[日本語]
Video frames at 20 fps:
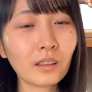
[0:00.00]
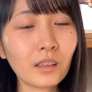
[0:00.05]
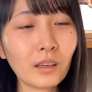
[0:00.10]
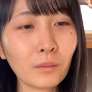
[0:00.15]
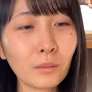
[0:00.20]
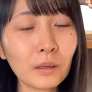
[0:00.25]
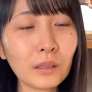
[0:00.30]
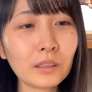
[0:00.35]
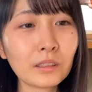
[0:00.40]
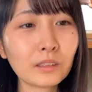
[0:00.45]

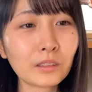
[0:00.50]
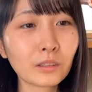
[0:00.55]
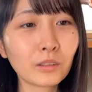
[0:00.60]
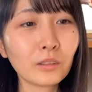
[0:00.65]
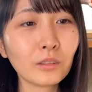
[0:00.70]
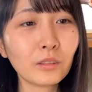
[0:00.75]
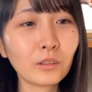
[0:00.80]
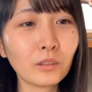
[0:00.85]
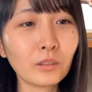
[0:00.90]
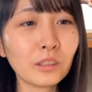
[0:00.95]
やばいす
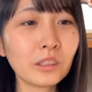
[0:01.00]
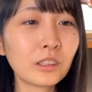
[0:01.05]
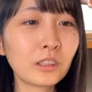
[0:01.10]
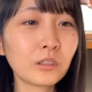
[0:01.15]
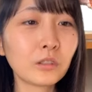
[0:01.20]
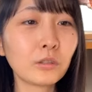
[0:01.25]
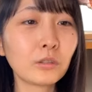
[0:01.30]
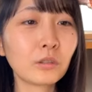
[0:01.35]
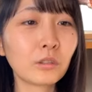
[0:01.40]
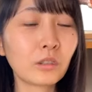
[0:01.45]
ごい美味し
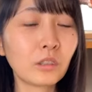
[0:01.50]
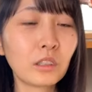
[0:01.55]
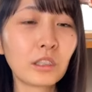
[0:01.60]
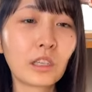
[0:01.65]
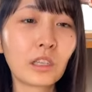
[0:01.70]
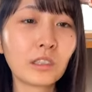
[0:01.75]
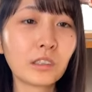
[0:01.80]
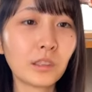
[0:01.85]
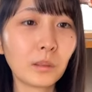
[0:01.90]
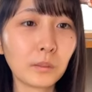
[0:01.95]
そうを繰り
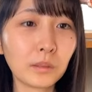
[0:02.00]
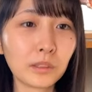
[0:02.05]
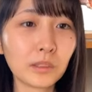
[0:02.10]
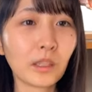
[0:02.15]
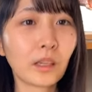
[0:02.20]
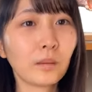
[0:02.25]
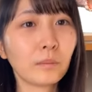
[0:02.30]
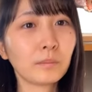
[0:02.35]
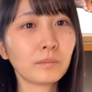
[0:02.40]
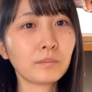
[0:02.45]
返してまし
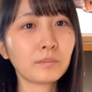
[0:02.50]
た